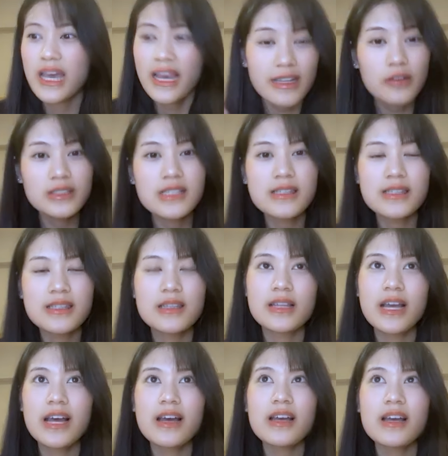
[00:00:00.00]
แต่จริง ๆ
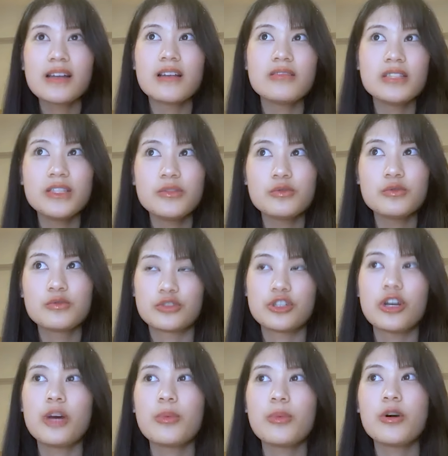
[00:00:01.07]
ถ้าเท่าที่ดูหนูช
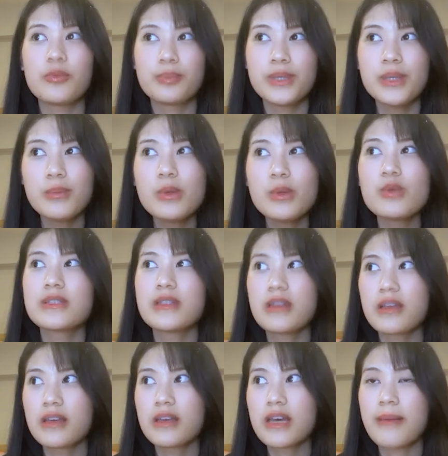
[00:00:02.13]
อบของพี่มิวสิ
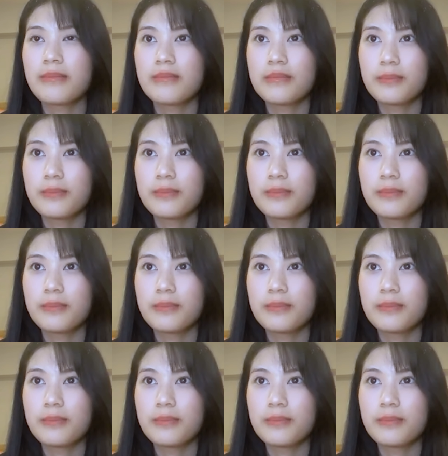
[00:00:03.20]
กกับ